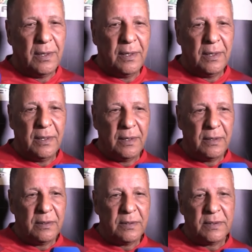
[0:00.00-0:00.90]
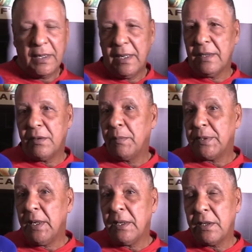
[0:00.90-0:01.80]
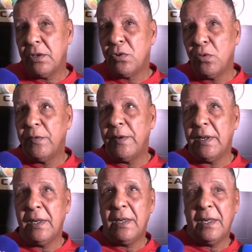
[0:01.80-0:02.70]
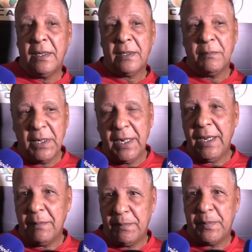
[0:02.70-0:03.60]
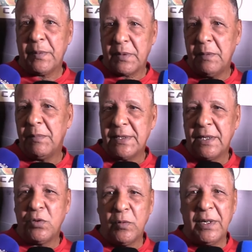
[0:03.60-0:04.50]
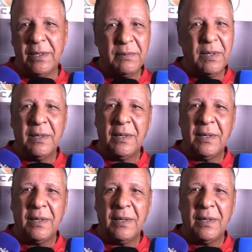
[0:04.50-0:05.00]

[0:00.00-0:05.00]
آه، صراحه بصح كي نشوف انا ملاعب كيما سان جوين